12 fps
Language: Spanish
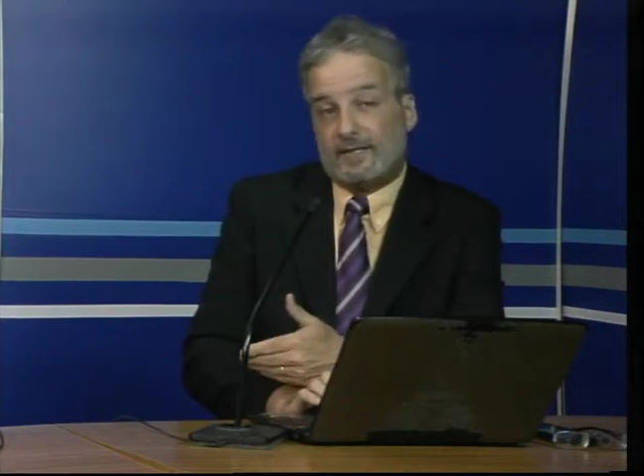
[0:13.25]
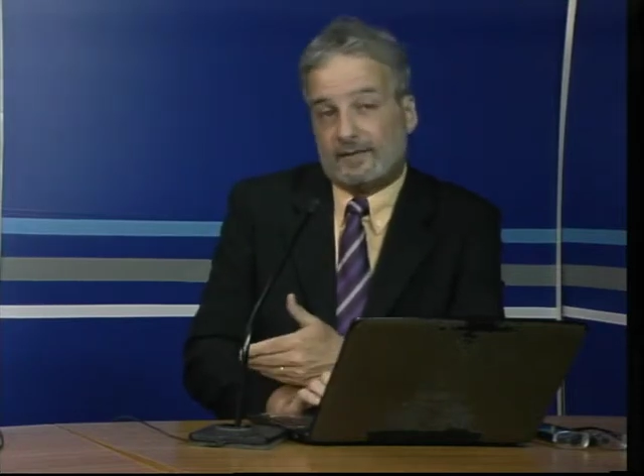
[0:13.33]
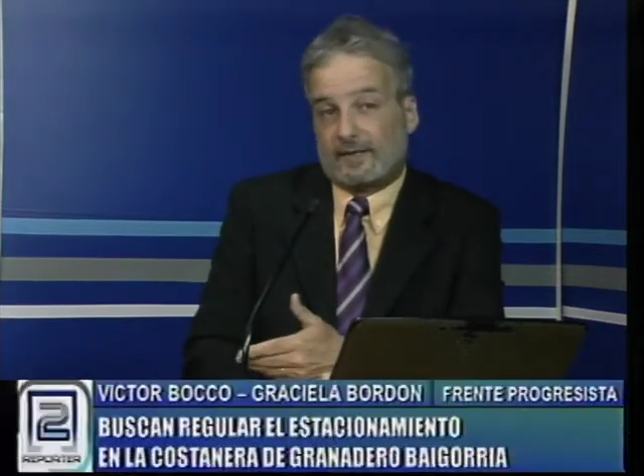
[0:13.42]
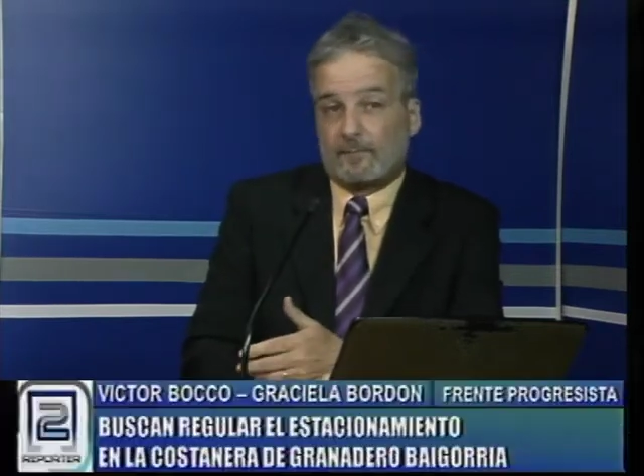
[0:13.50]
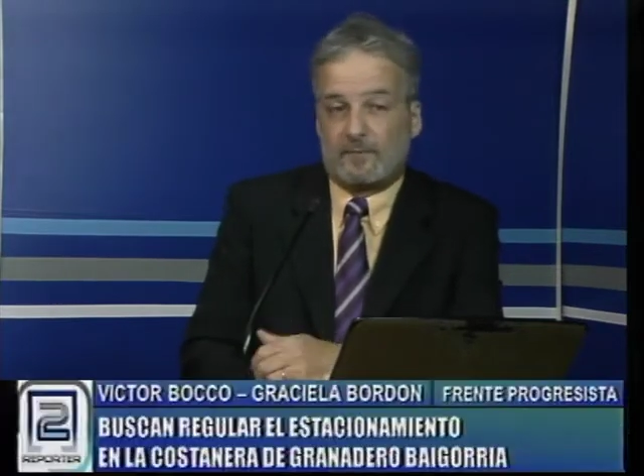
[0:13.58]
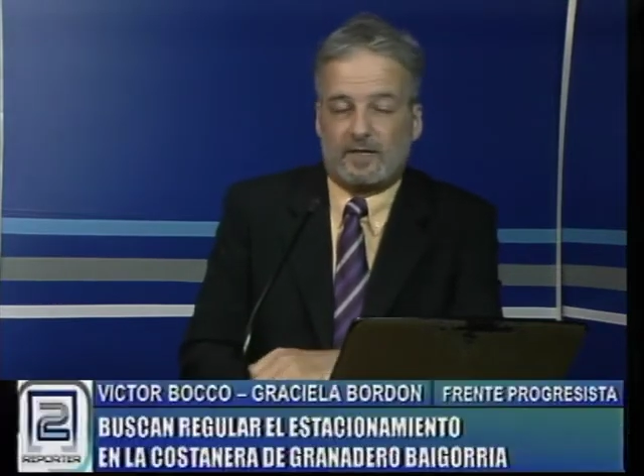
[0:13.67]
y
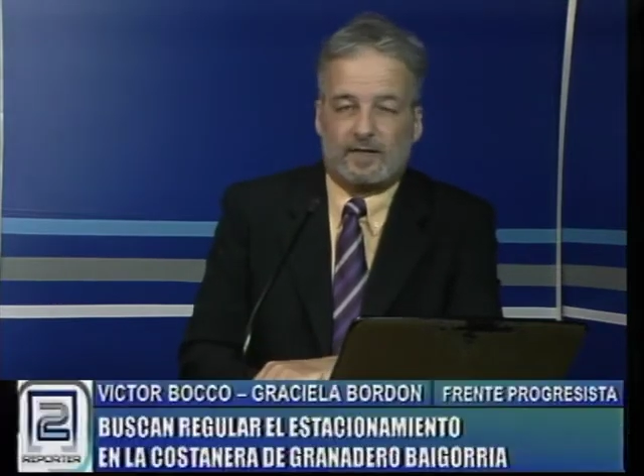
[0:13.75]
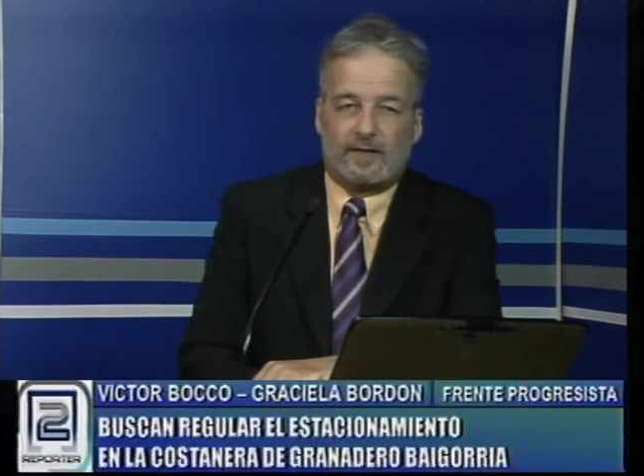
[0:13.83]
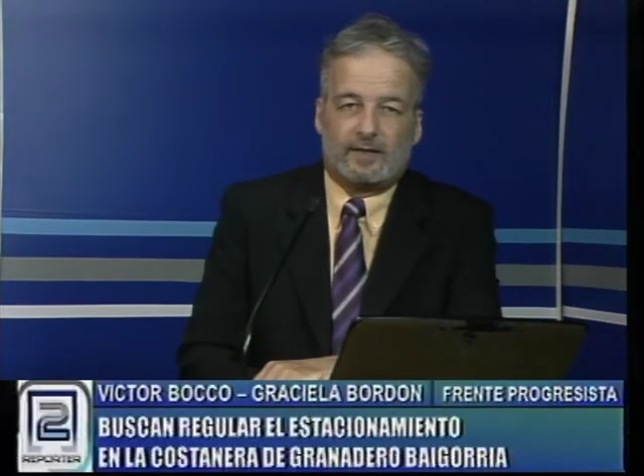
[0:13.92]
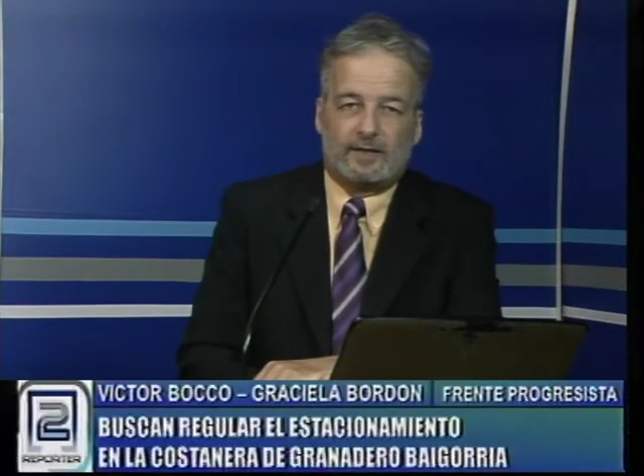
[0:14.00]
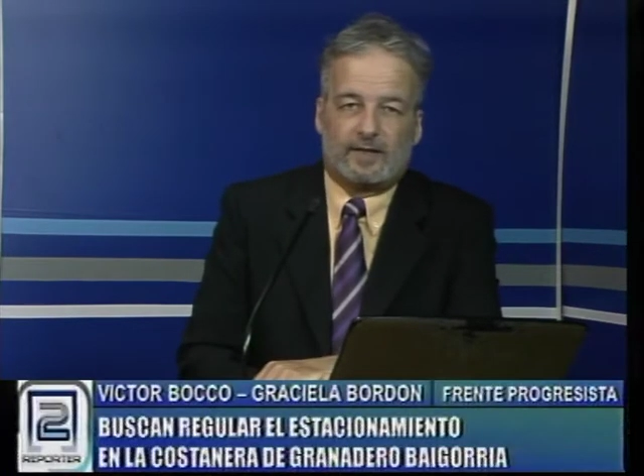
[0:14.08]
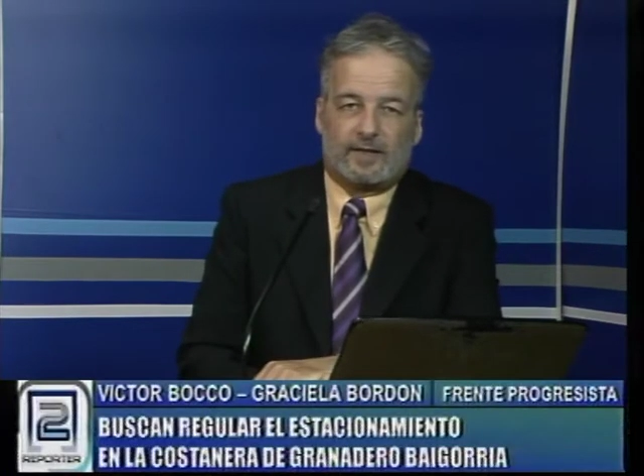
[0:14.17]

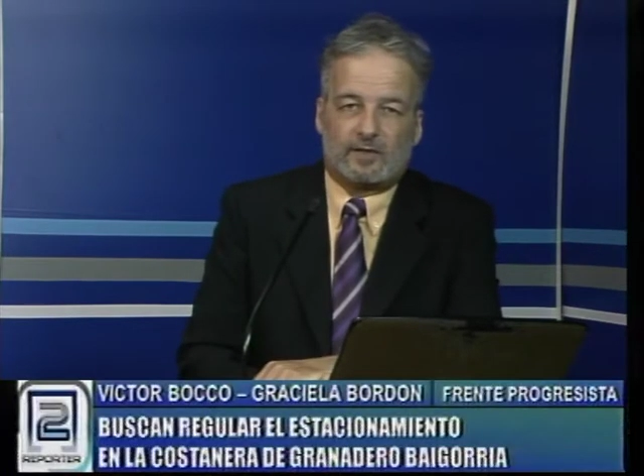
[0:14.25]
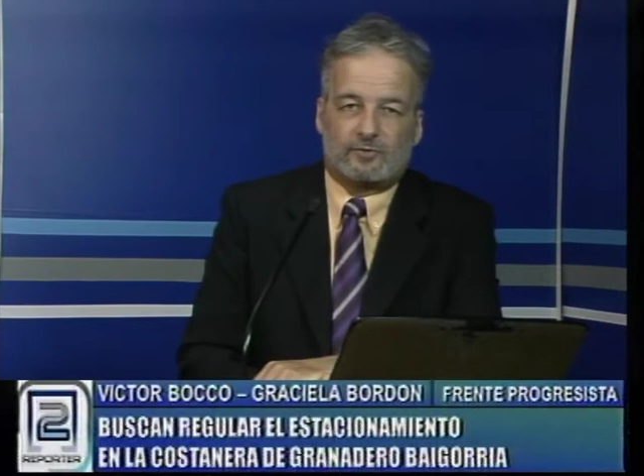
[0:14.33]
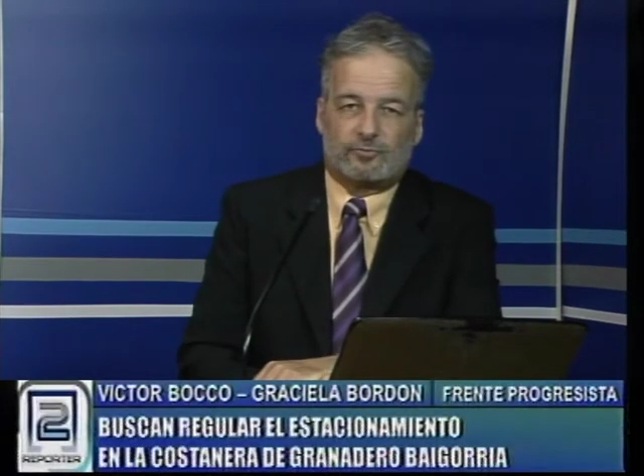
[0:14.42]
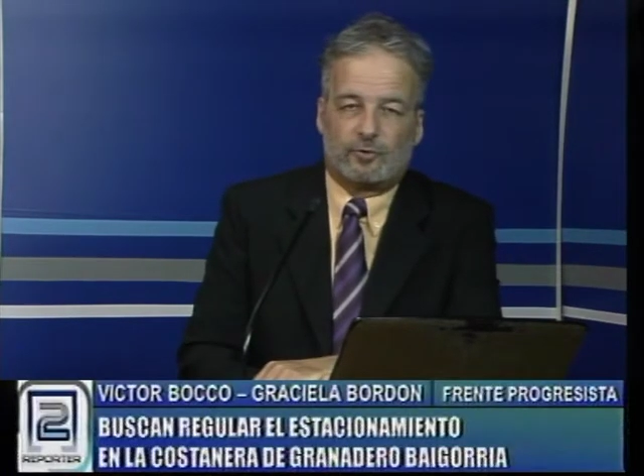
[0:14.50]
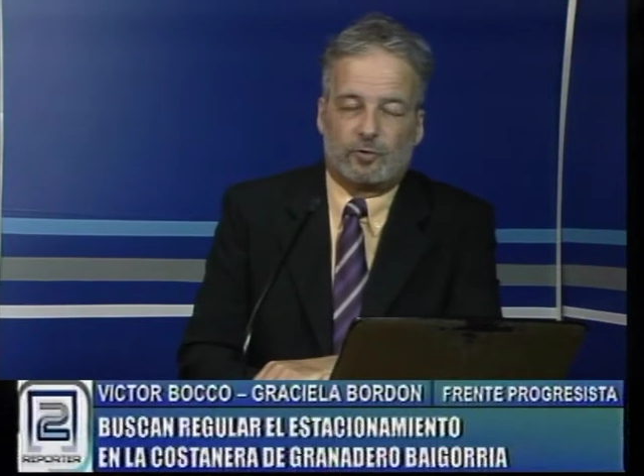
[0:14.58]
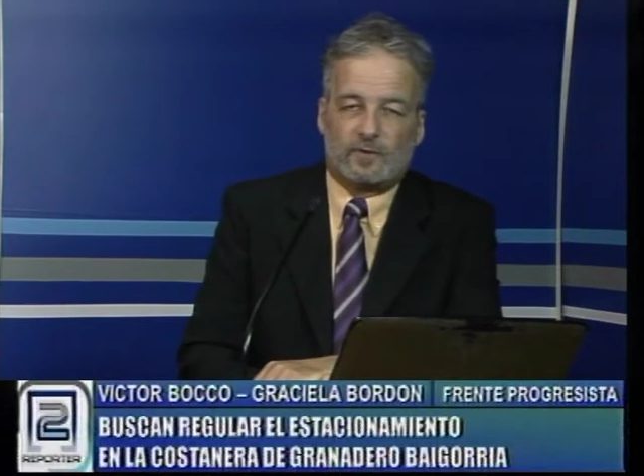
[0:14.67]
también el
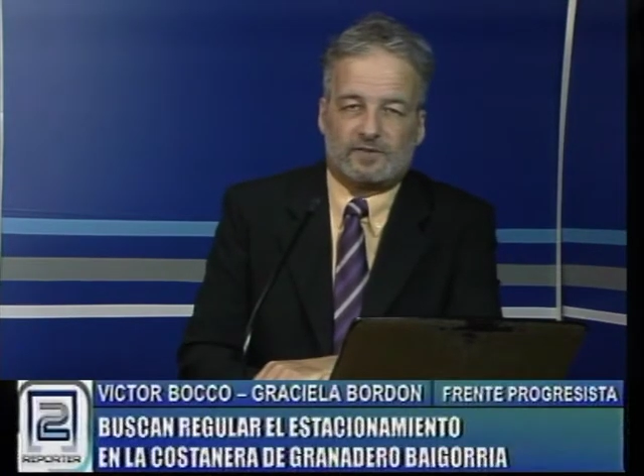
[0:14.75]
descanso de los